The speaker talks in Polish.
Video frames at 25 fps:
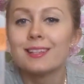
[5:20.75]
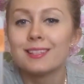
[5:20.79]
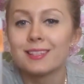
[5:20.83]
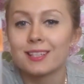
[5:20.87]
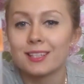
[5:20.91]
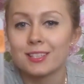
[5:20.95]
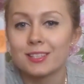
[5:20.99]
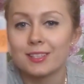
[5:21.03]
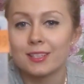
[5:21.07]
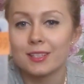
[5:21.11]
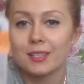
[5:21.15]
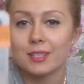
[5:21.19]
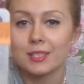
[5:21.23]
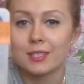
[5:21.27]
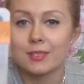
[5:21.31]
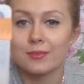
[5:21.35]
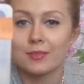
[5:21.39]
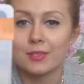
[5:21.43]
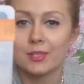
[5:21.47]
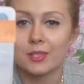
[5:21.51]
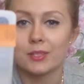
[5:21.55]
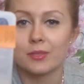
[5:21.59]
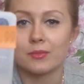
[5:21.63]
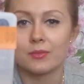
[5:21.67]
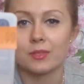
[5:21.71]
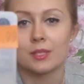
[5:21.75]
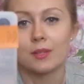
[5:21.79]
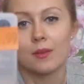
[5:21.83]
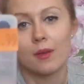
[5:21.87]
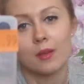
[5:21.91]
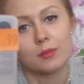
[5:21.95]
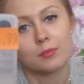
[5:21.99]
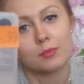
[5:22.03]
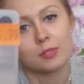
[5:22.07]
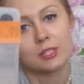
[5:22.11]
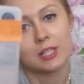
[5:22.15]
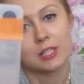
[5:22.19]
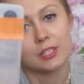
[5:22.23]
Za
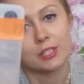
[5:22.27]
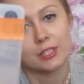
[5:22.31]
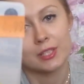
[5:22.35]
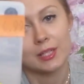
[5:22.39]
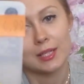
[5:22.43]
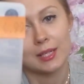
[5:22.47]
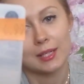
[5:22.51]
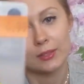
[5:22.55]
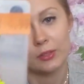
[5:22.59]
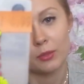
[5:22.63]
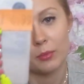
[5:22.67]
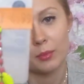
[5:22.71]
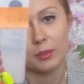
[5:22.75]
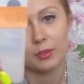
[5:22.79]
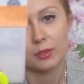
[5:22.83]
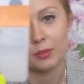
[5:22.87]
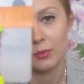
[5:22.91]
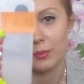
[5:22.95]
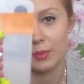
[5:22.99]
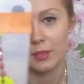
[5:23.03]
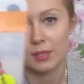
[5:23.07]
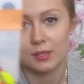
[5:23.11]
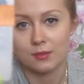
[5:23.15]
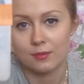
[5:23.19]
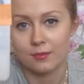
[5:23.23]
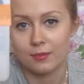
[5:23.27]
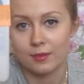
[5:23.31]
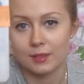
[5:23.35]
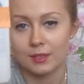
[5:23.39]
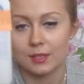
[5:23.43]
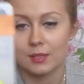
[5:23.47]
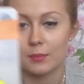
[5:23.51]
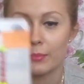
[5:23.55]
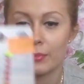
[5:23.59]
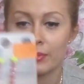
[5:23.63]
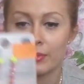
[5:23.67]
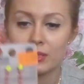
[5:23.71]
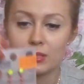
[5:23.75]
4,99 myślę, że na lato będą bardzo
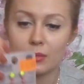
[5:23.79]
fajne.